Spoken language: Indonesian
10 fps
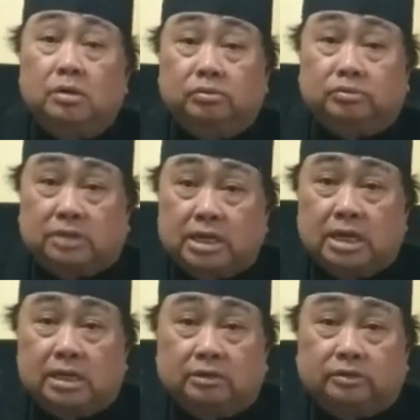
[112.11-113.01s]
Putra
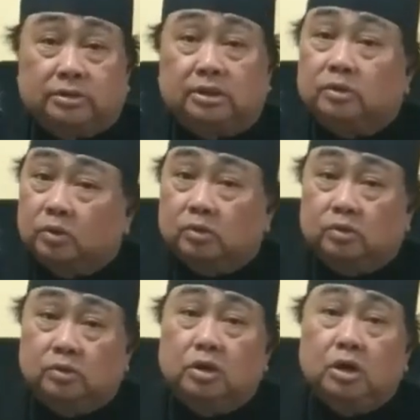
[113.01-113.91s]
ya Yesus
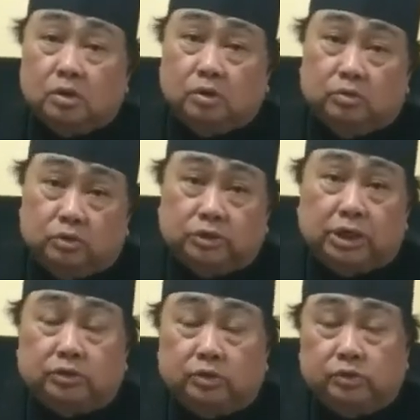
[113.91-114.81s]
itu, Roh Kudus
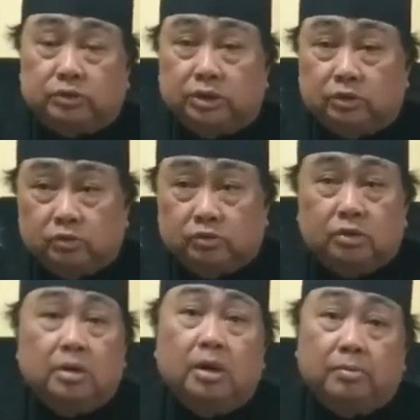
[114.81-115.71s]
ya Yesus
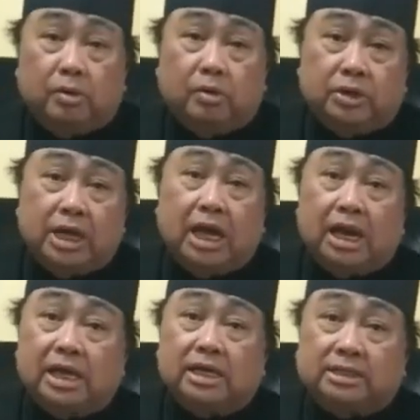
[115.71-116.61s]
itu, pokoknya
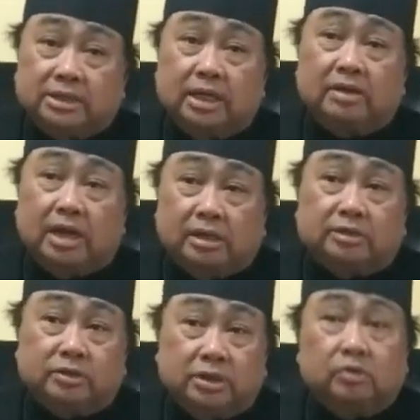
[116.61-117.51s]
Allah yang Esa ya
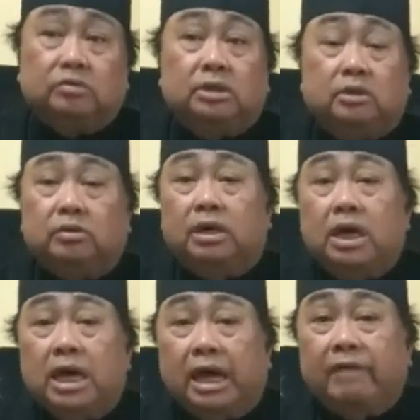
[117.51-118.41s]
Yesus itu. Itu
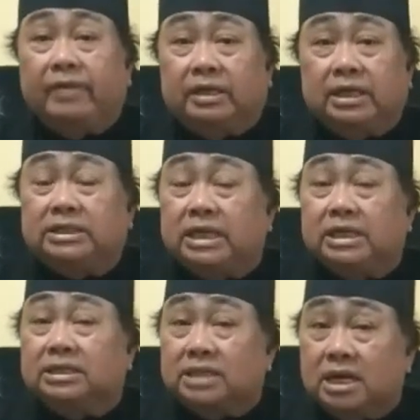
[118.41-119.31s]
efeknya
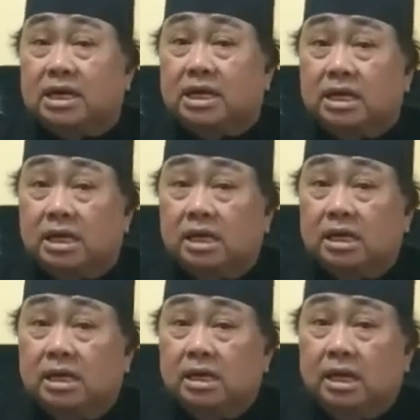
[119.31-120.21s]
jadi ke sana.
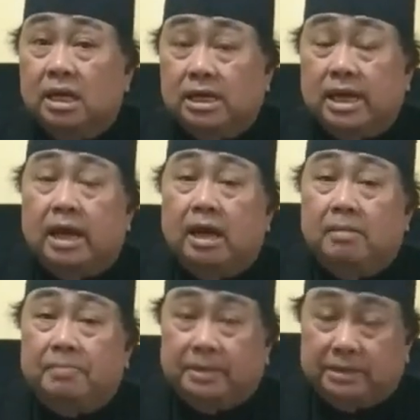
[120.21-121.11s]
Nah,
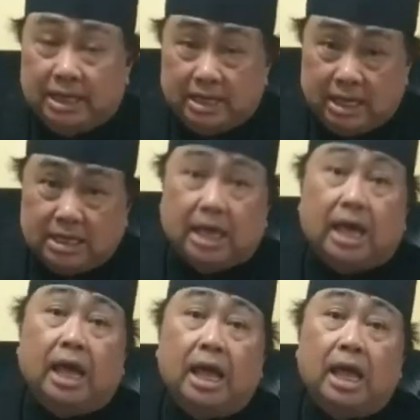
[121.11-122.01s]

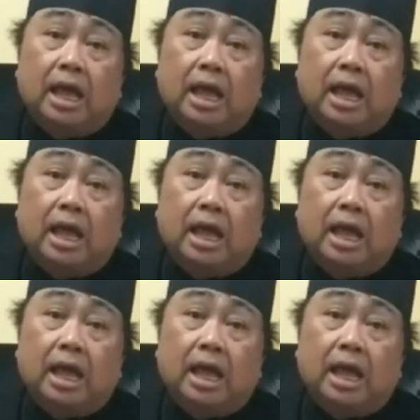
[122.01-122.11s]
pertanyaannya